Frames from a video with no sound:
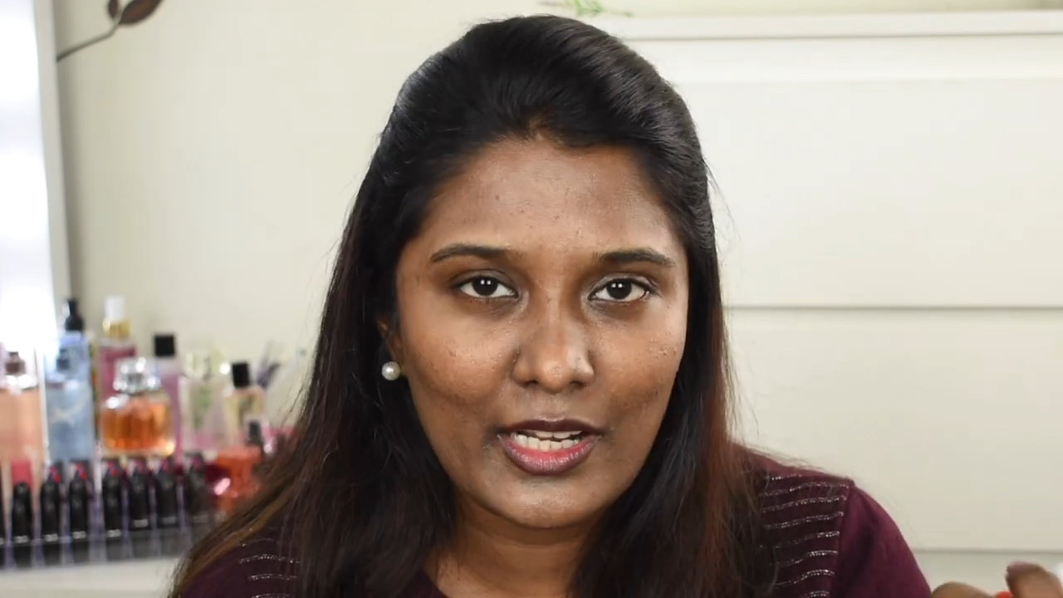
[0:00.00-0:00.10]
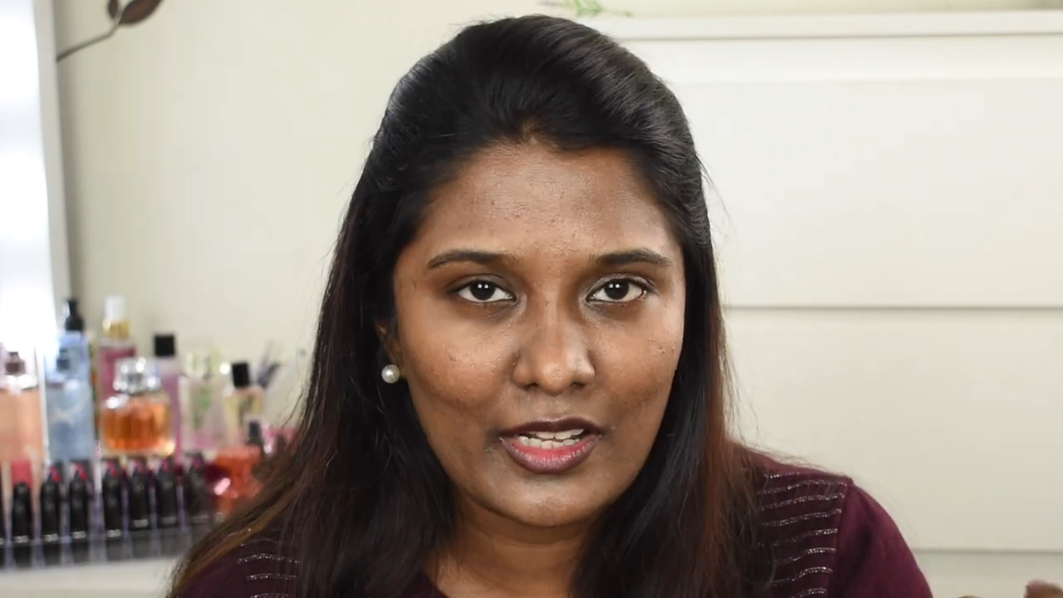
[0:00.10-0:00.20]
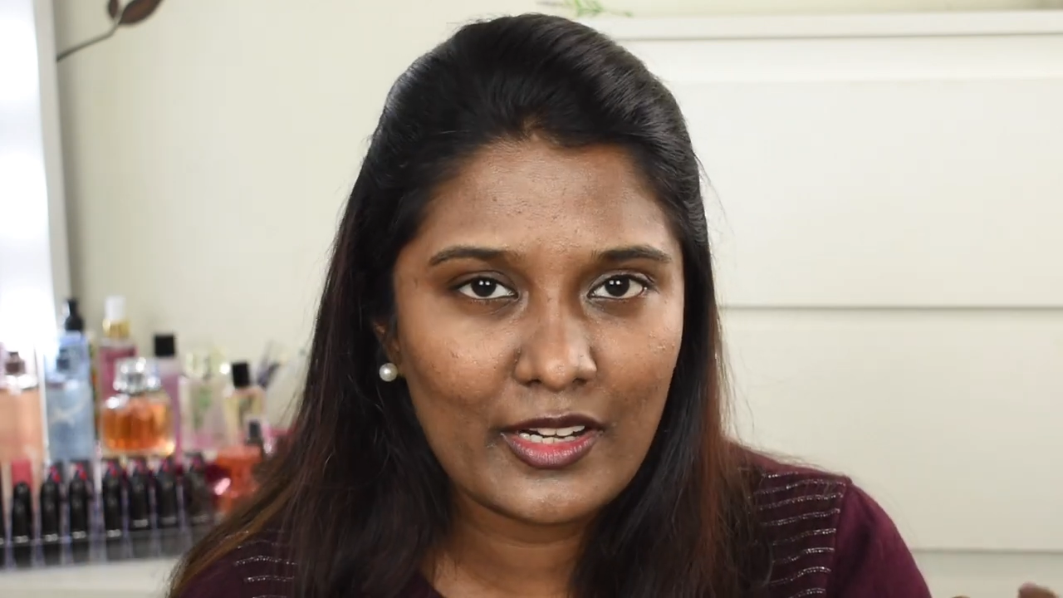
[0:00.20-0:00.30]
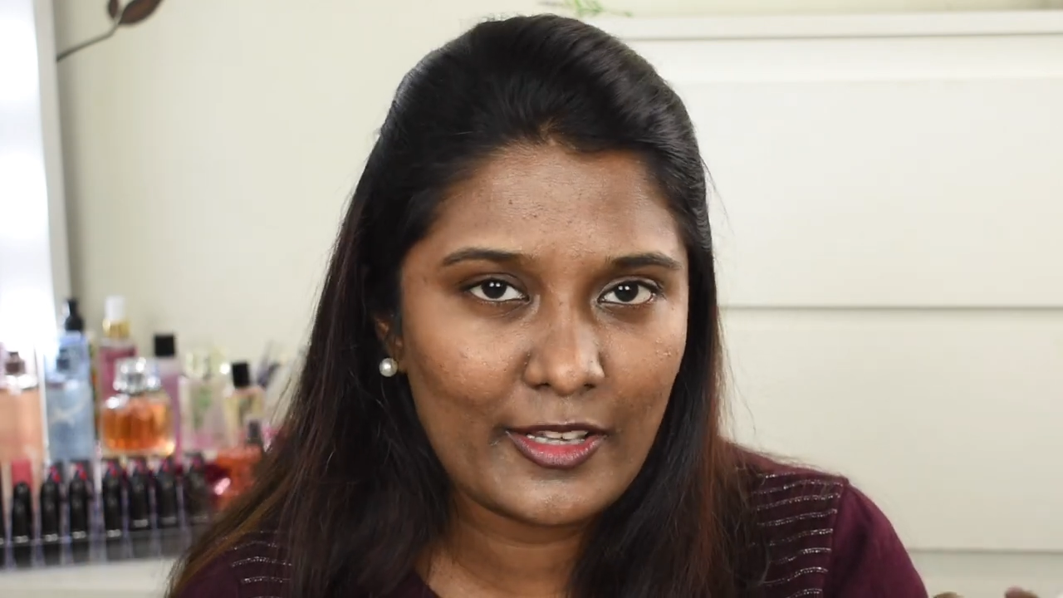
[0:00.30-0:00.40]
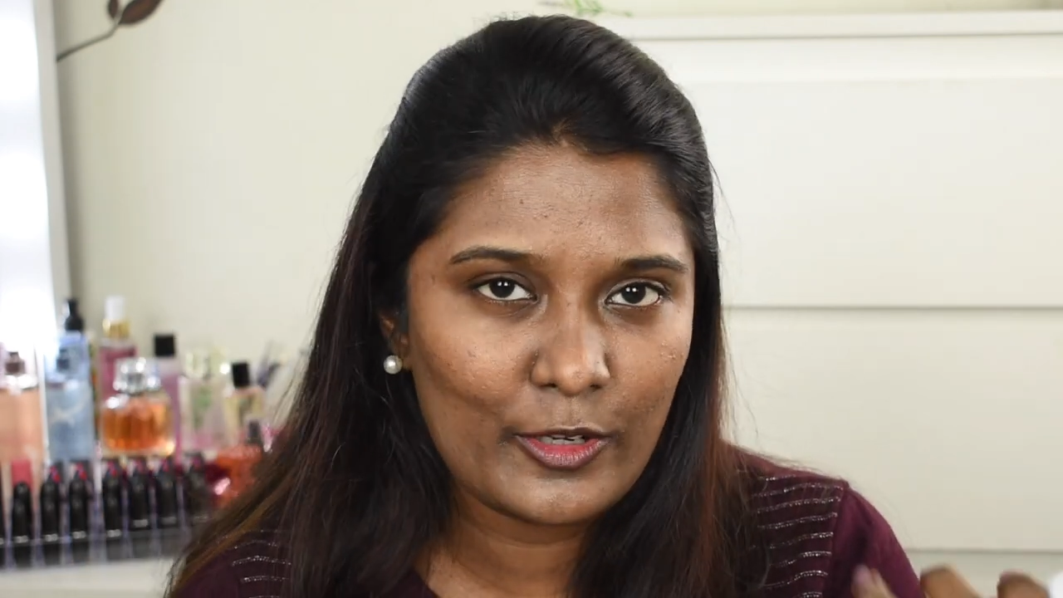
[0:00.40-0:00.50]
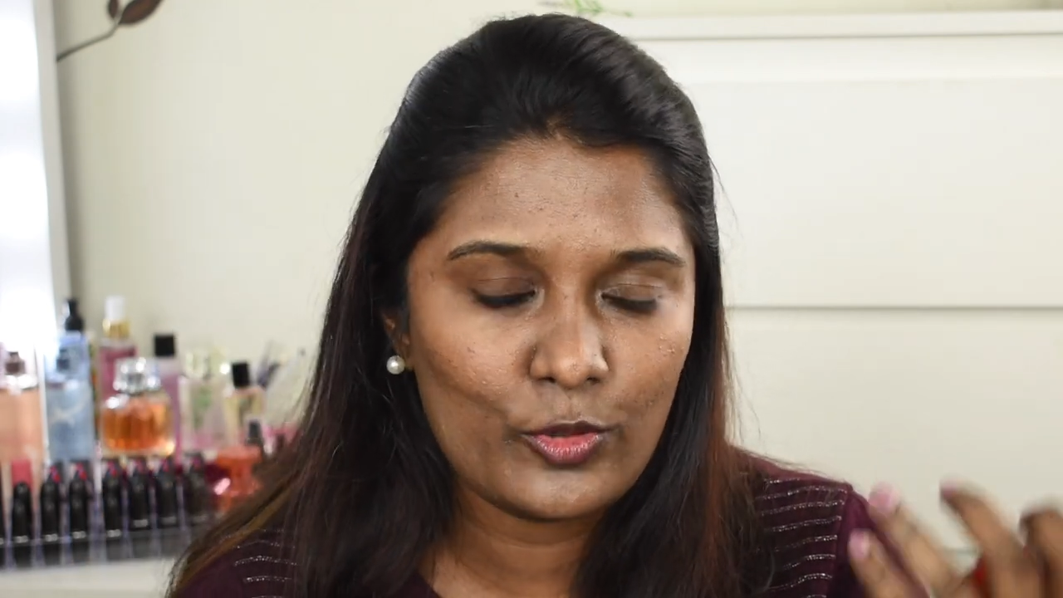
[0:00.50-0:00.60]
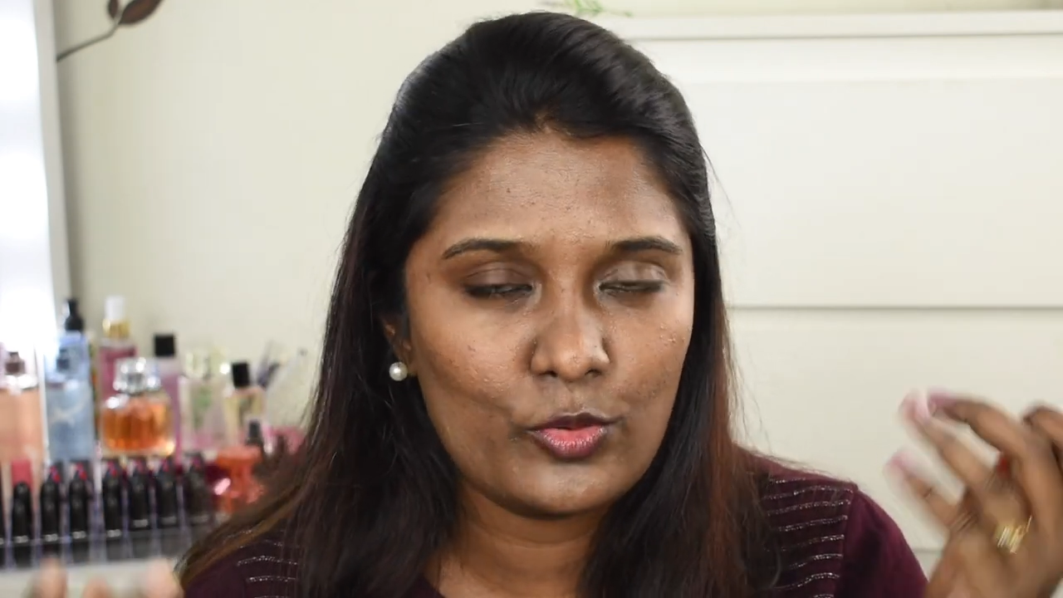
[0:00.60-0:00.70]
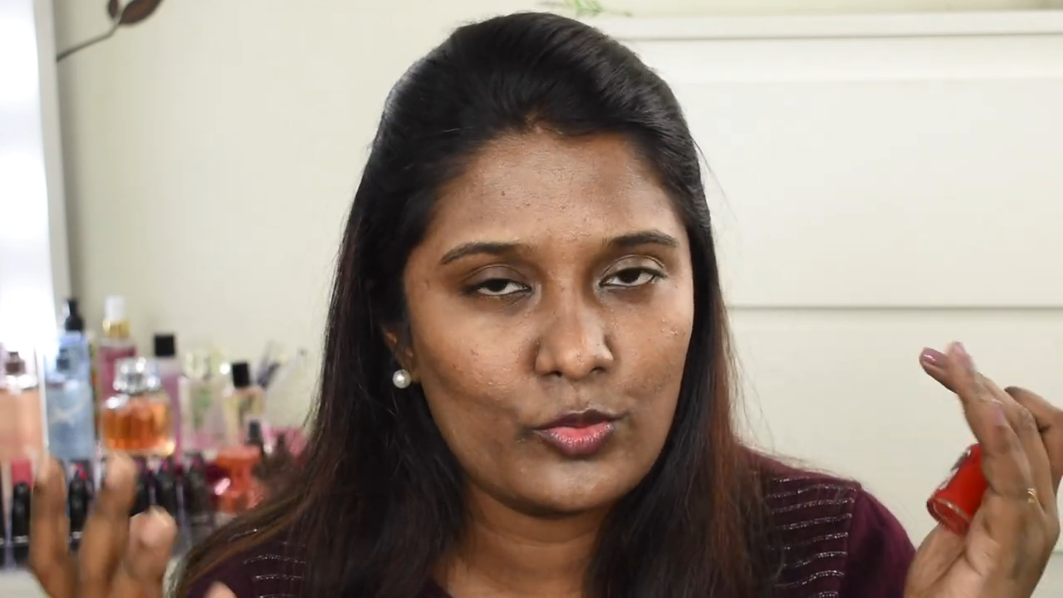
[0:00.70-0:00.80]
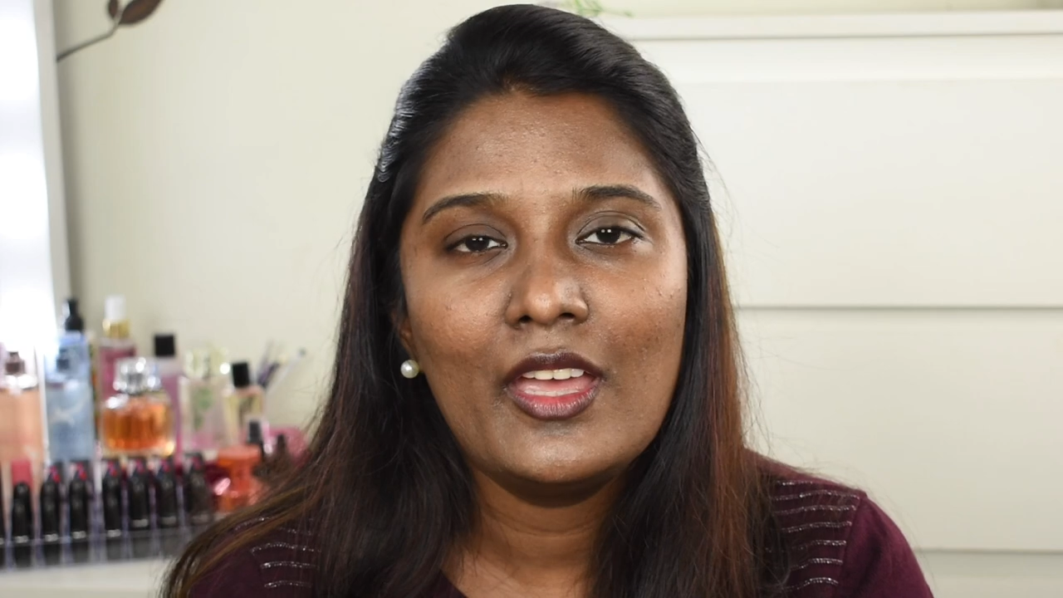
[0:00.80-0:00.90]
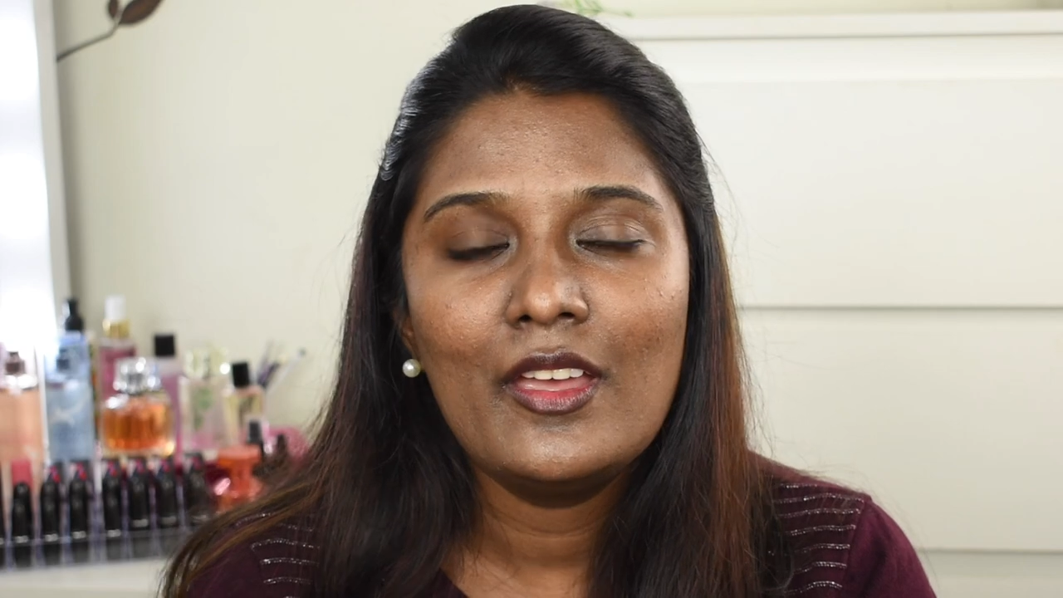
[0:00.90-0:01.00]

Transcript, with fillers: கலரில் இருக்கும்